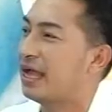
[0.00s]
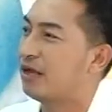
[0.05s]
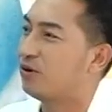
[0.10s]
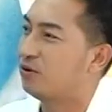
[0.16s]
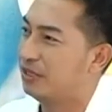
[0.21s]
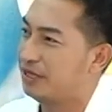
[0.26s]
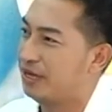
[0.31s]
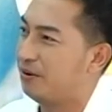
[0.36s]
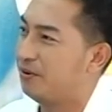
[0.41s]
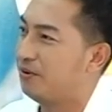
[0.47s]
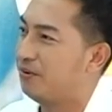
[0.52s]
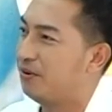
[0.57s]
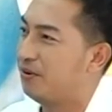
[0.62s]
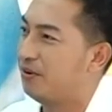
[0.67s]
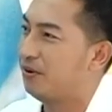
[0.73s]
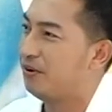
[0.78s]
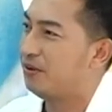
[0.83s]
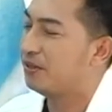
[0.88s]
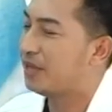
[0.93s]
นคนเดียว
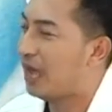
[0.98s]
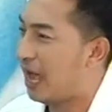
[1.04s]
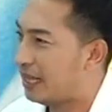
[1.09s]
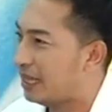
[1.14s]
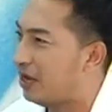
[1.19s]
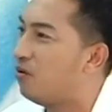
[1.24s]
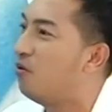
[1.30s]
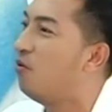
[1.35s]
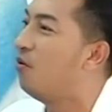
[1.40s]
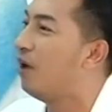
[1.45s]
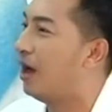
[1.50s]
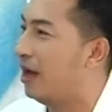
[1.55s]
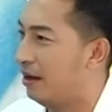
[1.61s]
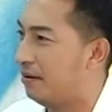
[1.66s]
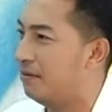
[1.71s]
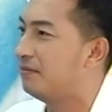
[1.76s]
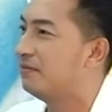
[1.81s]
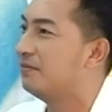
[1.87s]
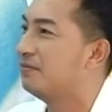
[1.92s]
ทานทั้งคู่ฮะ
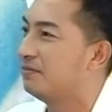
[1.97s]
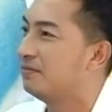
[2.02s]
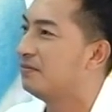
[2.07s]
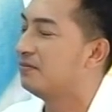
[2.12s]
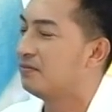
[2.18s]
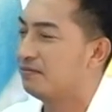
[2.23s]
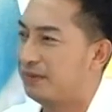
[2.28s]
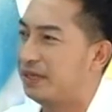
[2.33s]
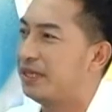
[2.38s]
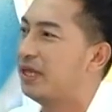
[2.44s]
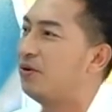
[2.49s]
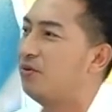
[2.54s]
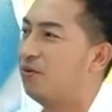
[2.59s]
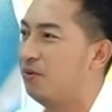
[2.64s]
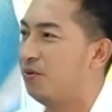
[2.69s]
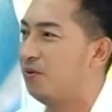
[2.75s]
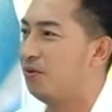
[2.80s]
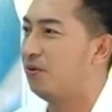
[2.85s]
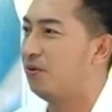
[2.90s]
ครับเป็นทั้งคู่